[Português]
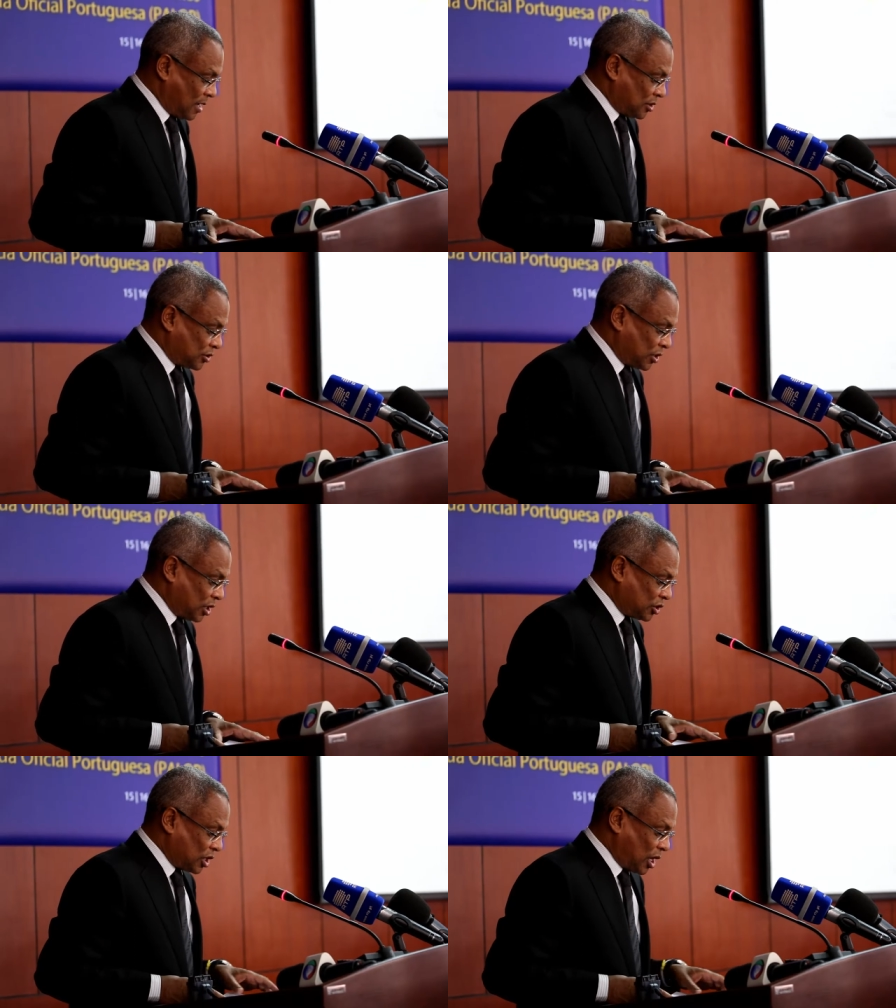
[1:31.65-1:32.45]

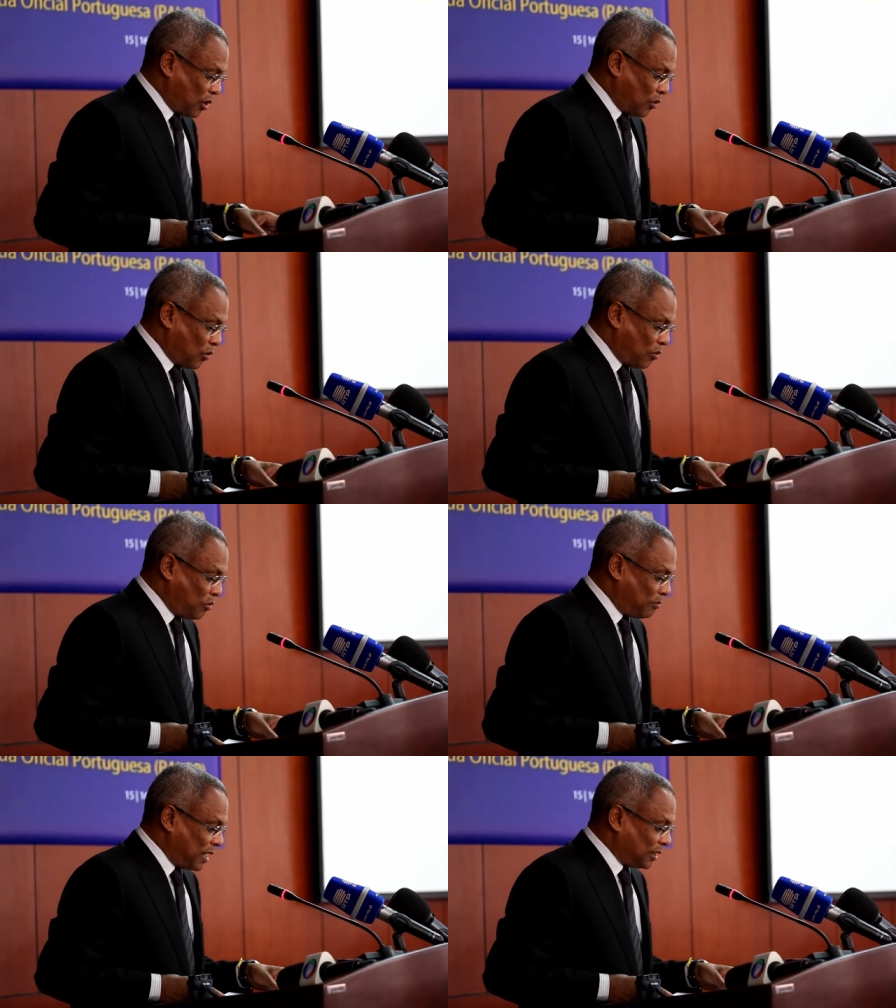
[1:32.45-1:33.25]
seja o
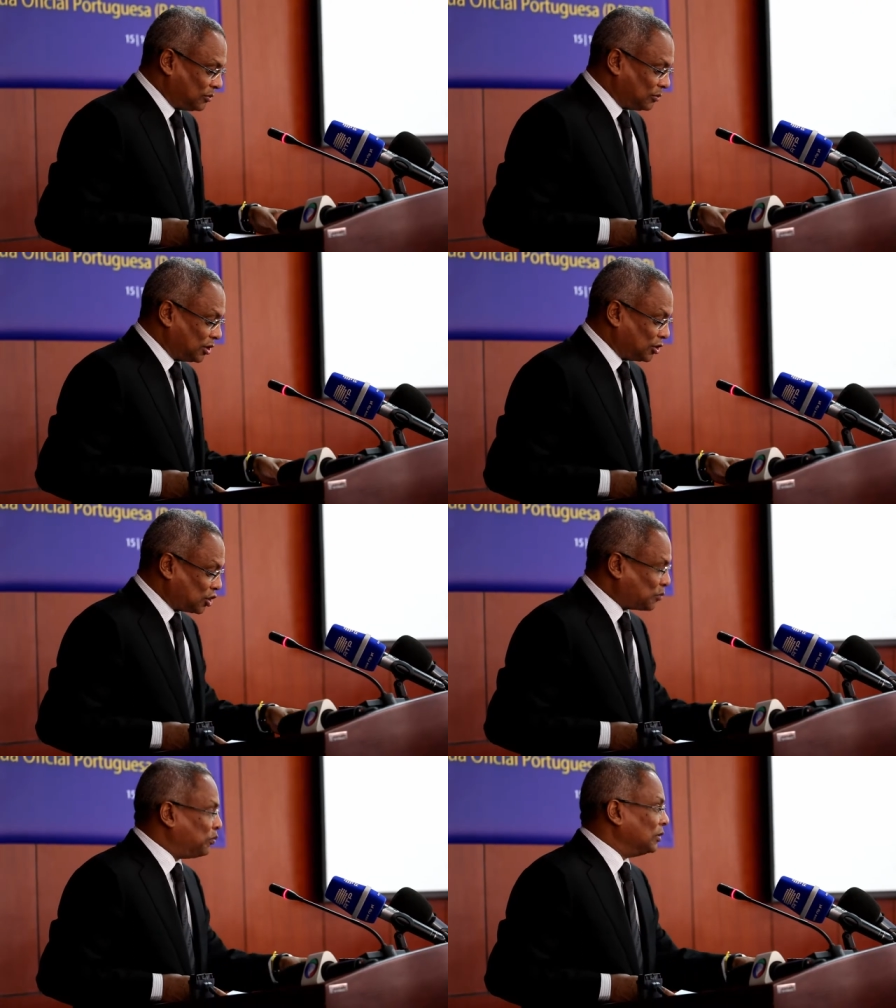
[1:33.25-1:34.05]
momento de
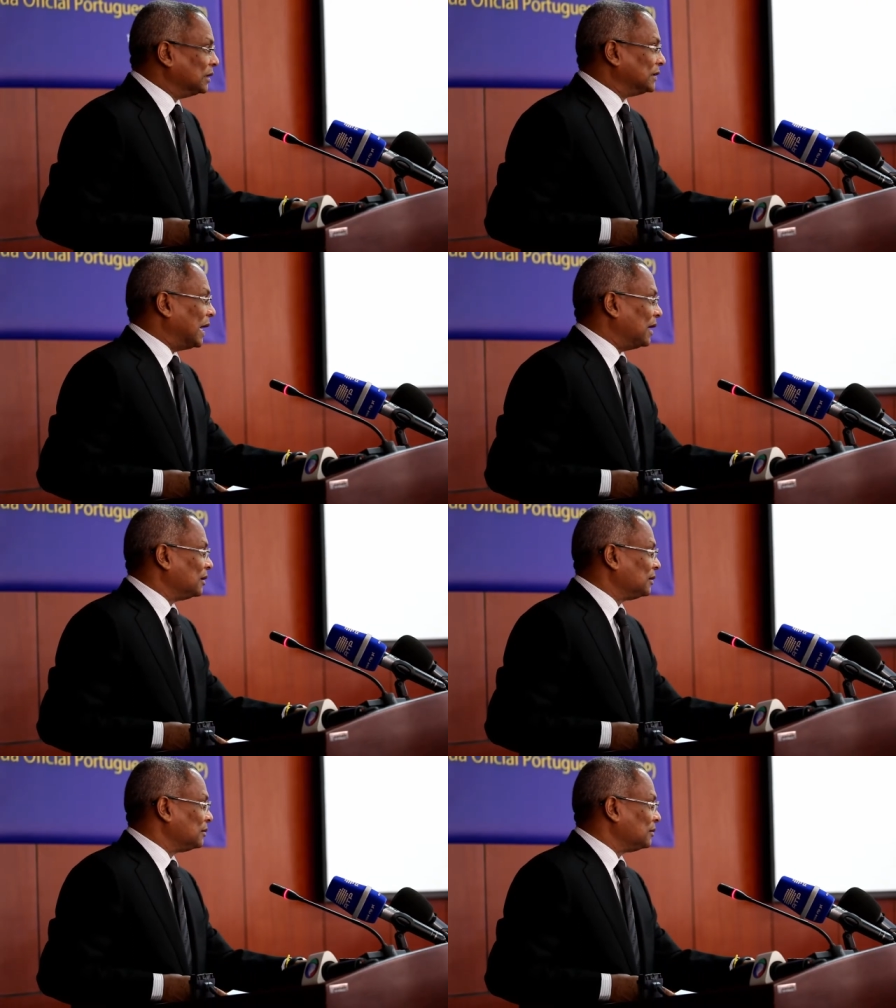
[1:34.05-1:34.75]
despoletar,